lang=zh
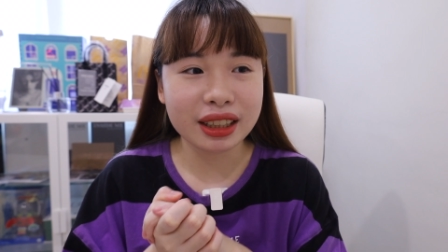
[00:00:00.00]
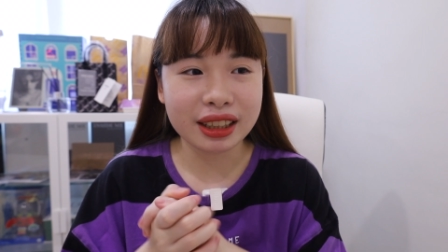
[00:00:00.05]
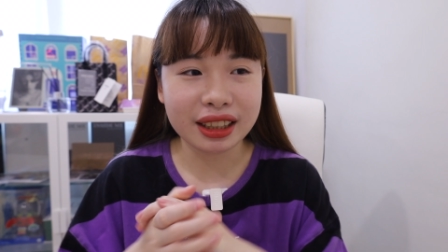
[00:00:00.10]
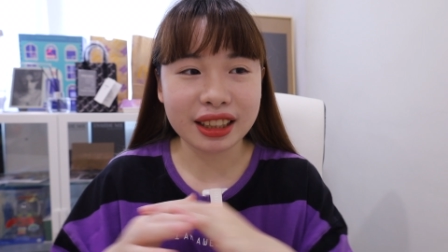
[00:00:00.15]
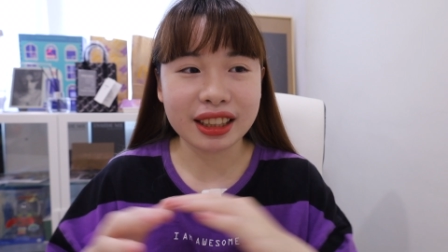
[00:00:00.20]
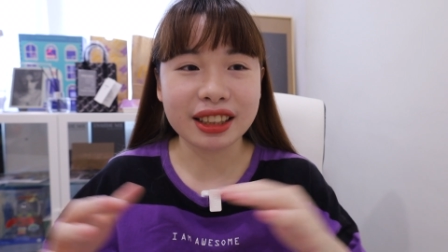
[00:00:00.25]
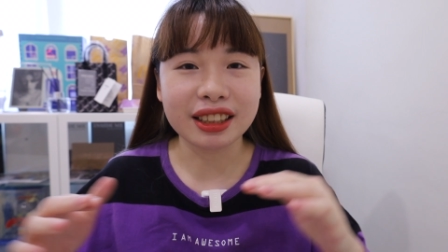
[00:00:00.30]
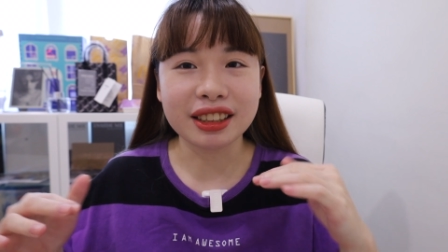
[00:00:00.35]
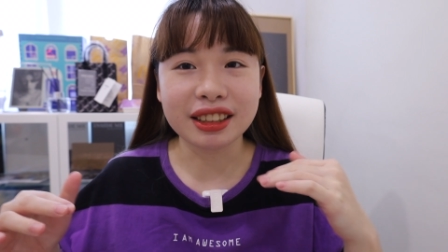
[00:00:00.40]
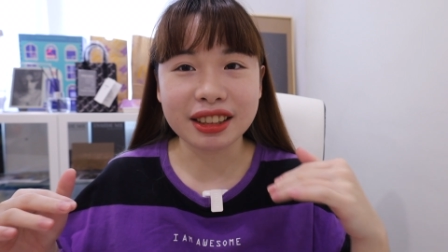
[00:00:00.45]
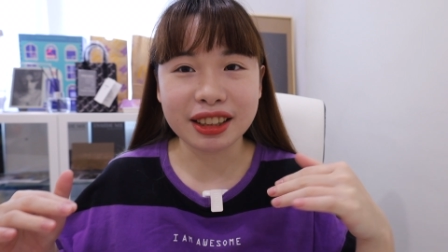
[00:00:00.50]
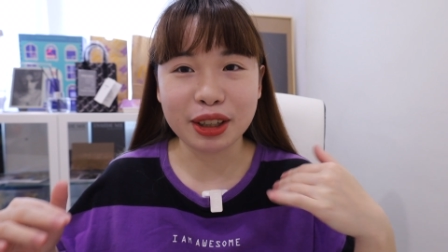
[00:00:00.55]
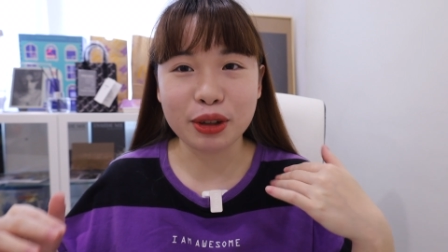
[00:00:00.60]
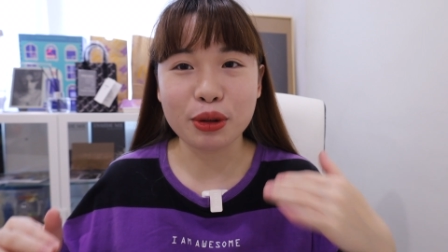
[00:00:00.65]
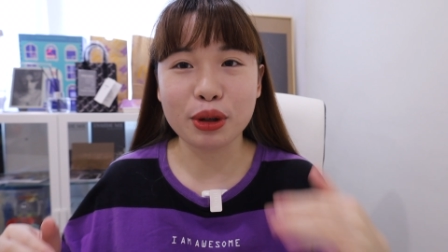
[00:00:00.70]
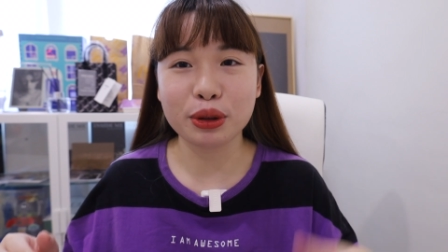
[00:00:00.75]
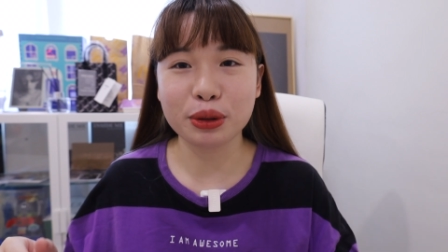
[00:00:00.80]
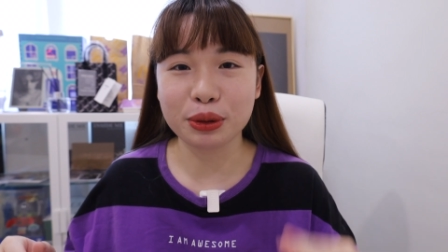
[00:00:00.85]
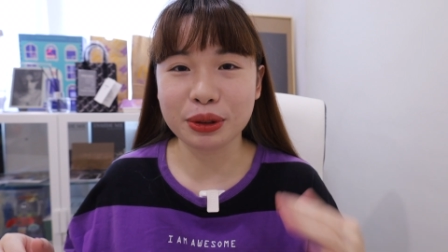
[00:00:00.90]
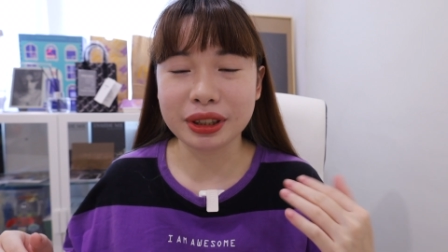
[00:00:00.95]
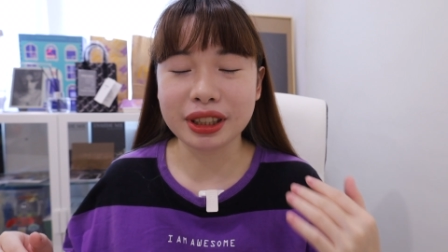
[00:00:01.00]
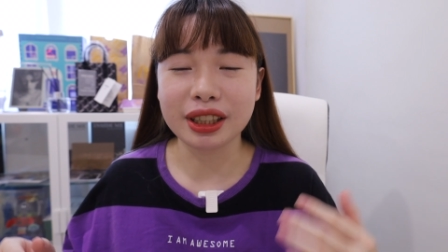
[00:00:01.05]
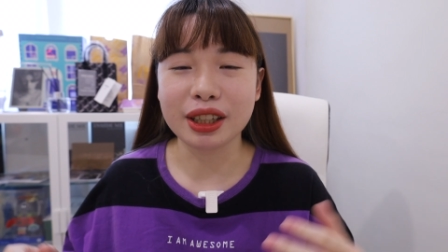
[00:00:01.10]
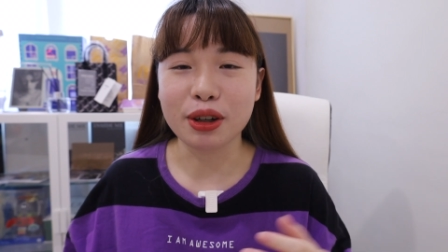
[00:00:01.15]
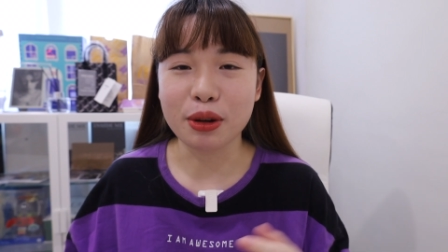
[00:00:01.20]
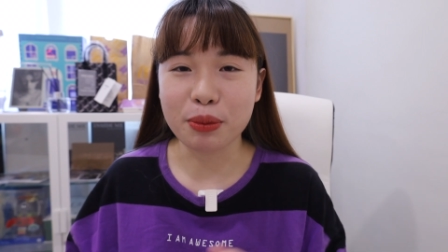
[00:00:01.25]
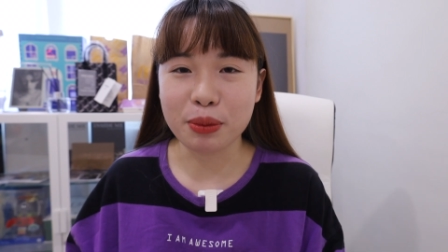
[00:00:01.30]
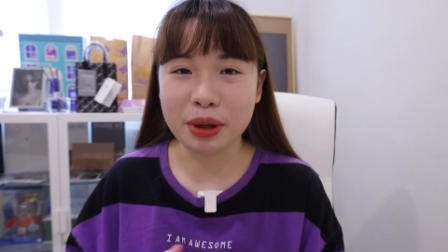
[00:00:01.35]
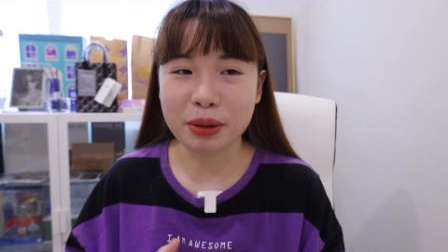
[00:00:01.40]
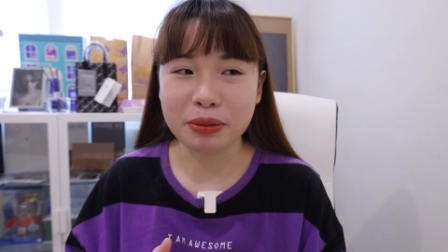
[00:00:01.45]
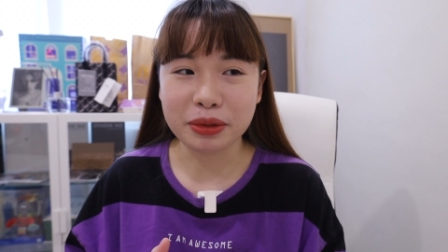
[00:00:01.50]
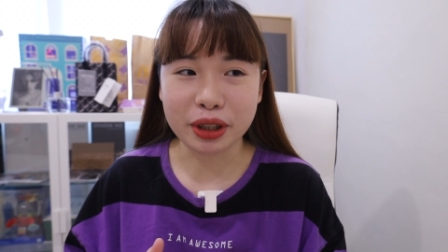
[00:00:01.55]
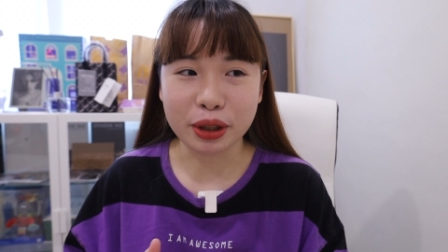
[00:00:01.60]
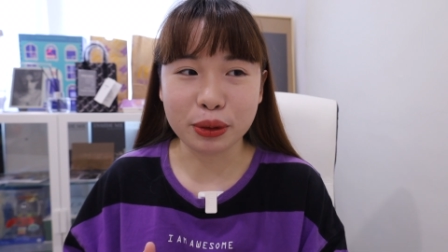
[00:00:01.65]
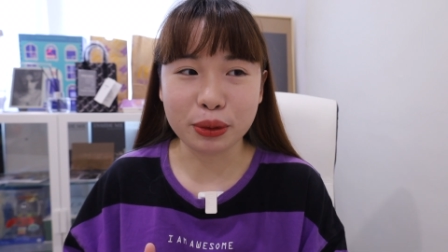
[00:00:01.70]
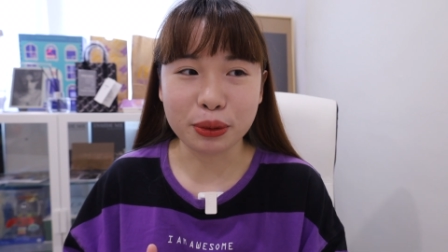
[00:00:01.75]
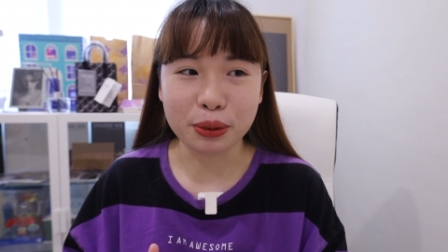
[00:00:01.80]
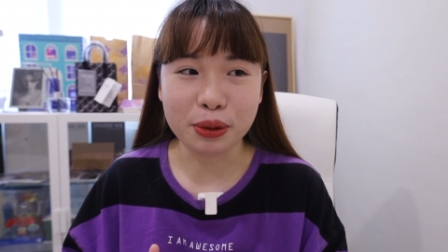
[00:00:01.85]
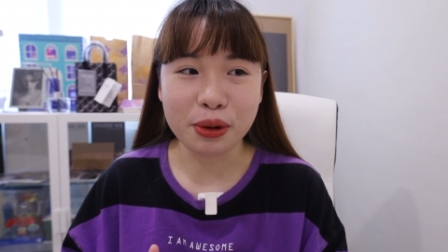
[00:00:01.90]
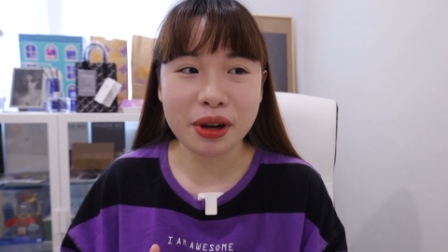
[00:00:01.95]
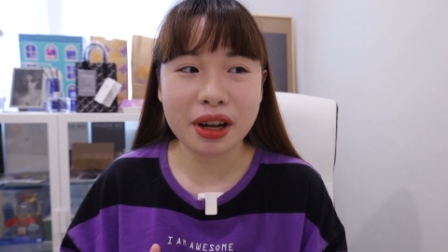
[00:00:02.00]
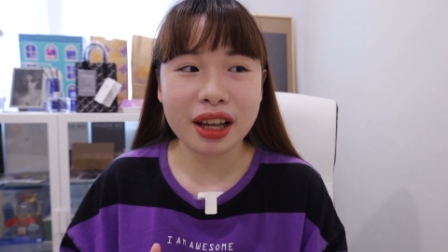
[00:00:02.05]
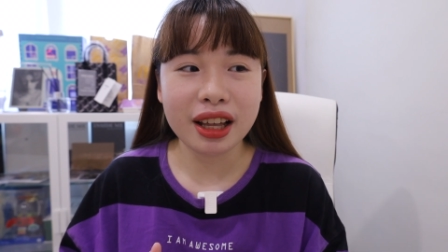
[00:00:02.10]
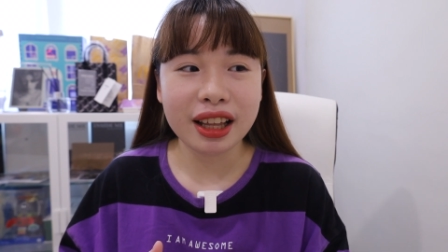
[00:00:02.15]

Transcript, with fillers: 那个订阅数真的有变比较多，